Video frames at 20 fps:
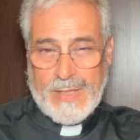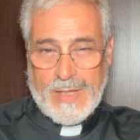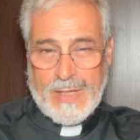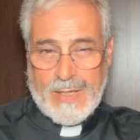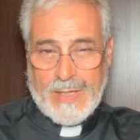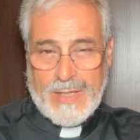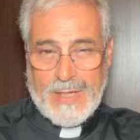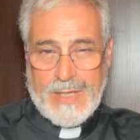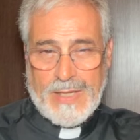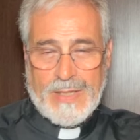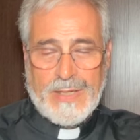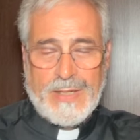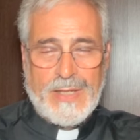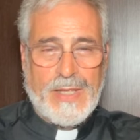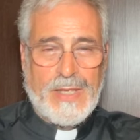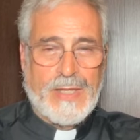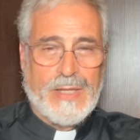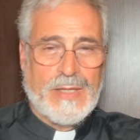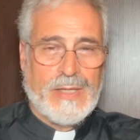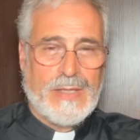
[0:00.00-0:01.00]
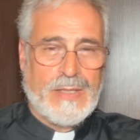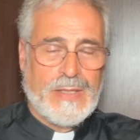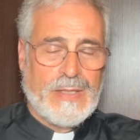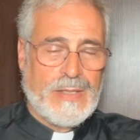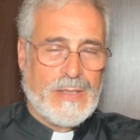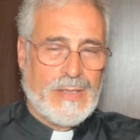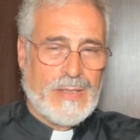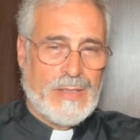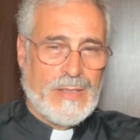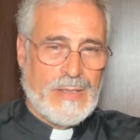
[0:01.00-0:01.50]
la carne
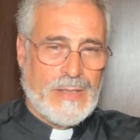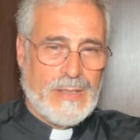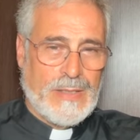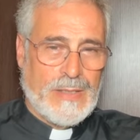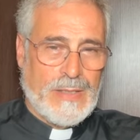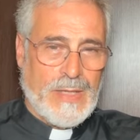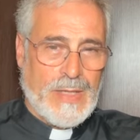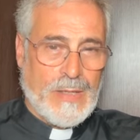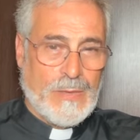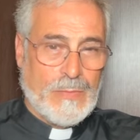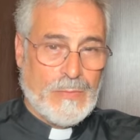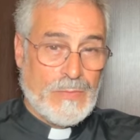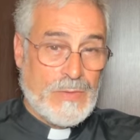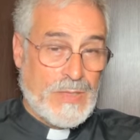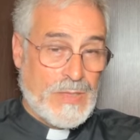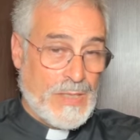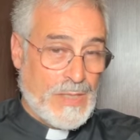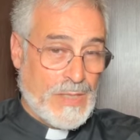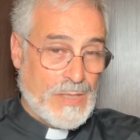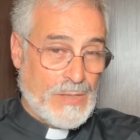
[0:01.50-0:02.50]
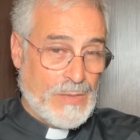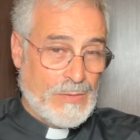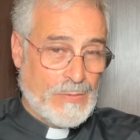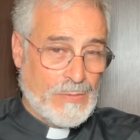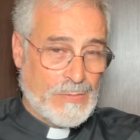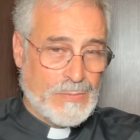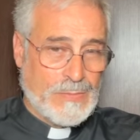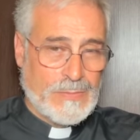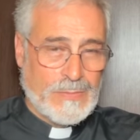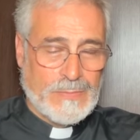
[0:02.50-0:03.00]
è un
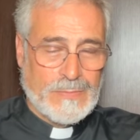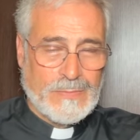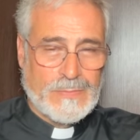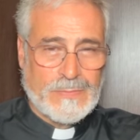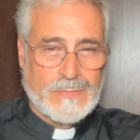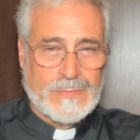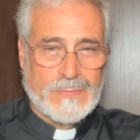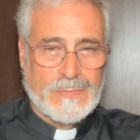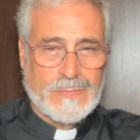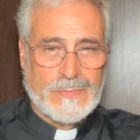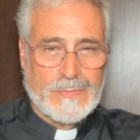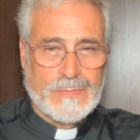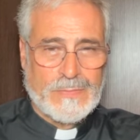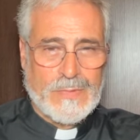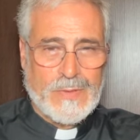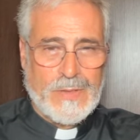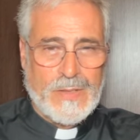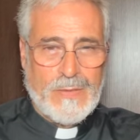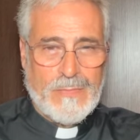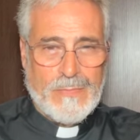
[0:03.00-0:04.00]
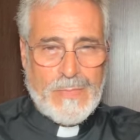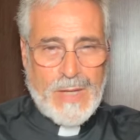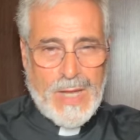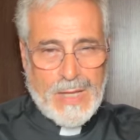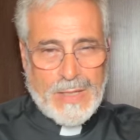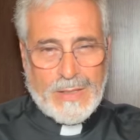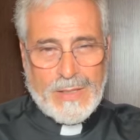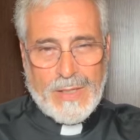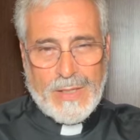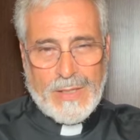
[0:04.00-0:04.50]
segno, ma
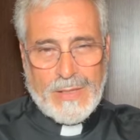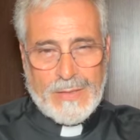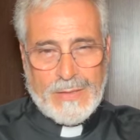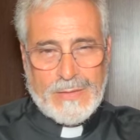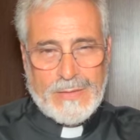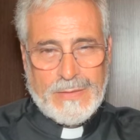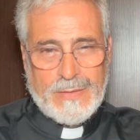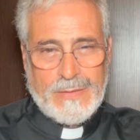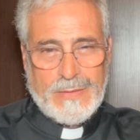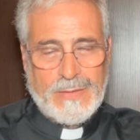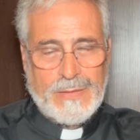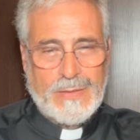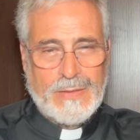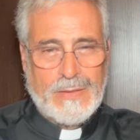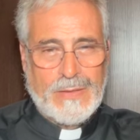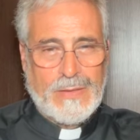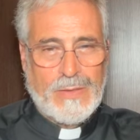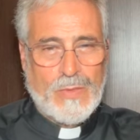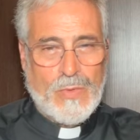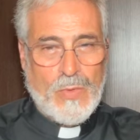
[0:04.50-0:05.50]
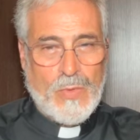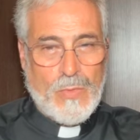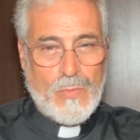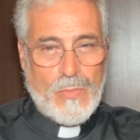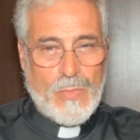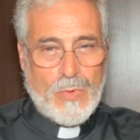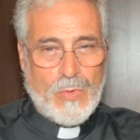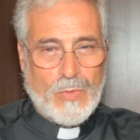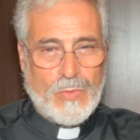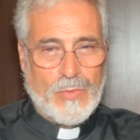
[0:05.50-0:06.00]
anche un
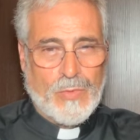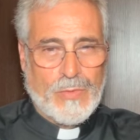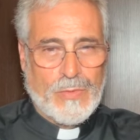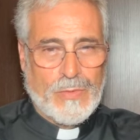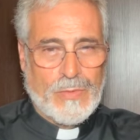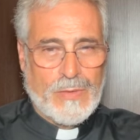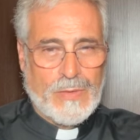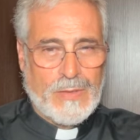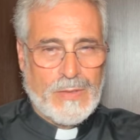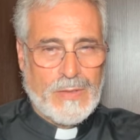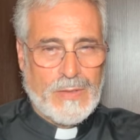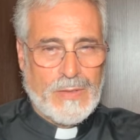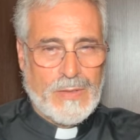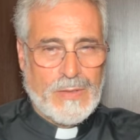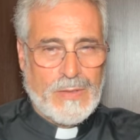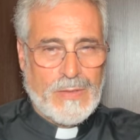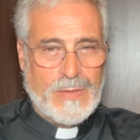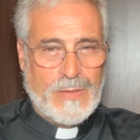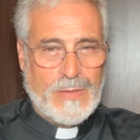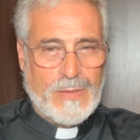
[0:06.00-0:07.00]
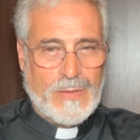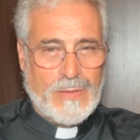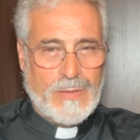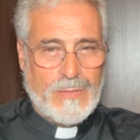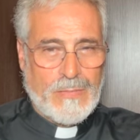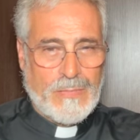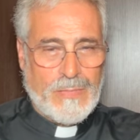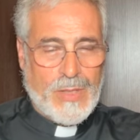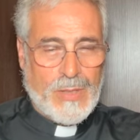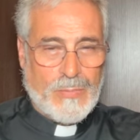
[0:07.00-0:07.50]
modo
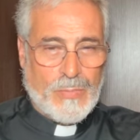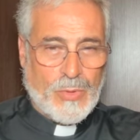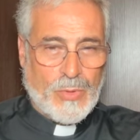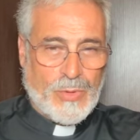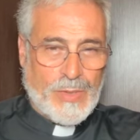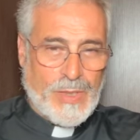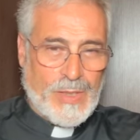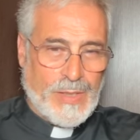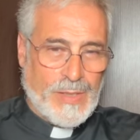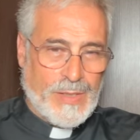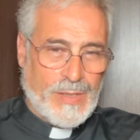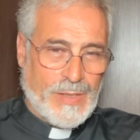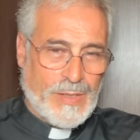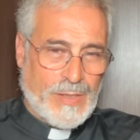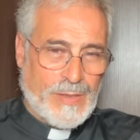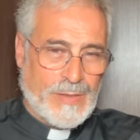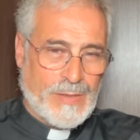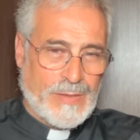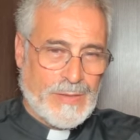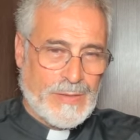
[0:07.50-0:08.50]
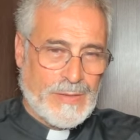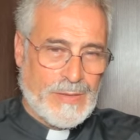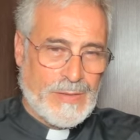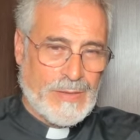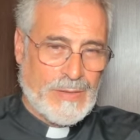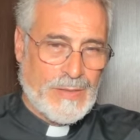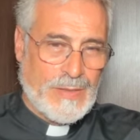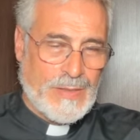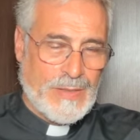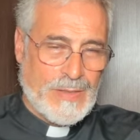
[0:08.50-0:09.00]
per poter
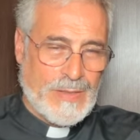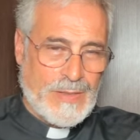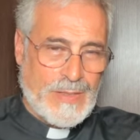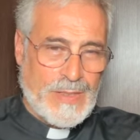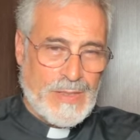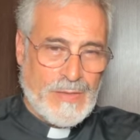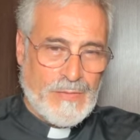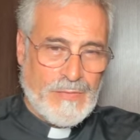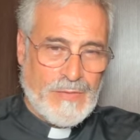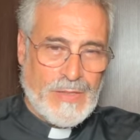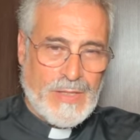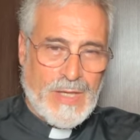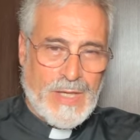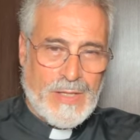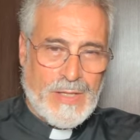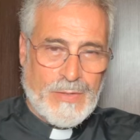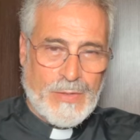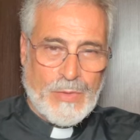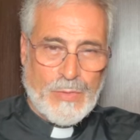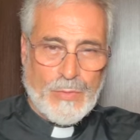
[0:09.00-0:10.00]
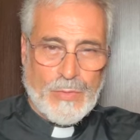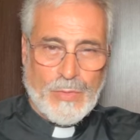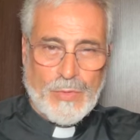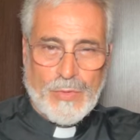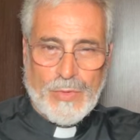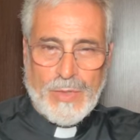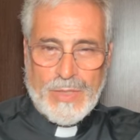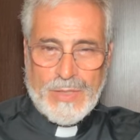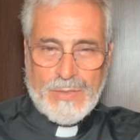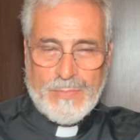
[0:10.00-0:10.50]
significare
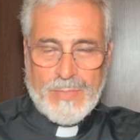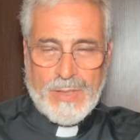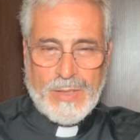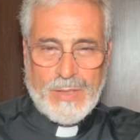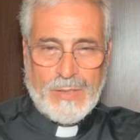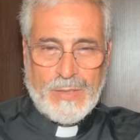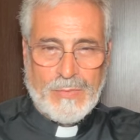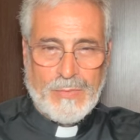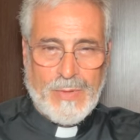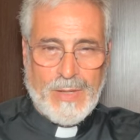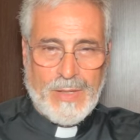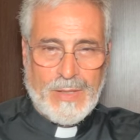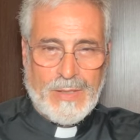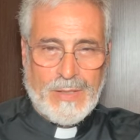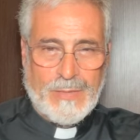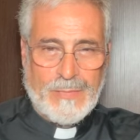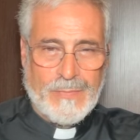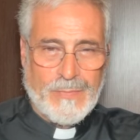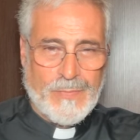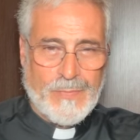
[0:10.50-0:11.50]
un'unione spirituale.